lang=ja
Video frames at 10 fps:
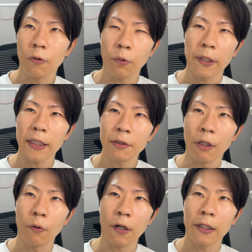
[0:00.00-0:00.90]
これに
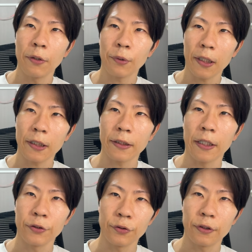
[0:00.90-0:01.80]
はお金をかけて
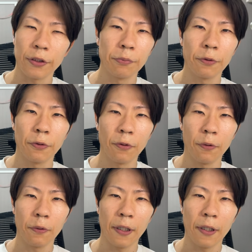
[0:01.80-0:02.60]
いるっていうものを、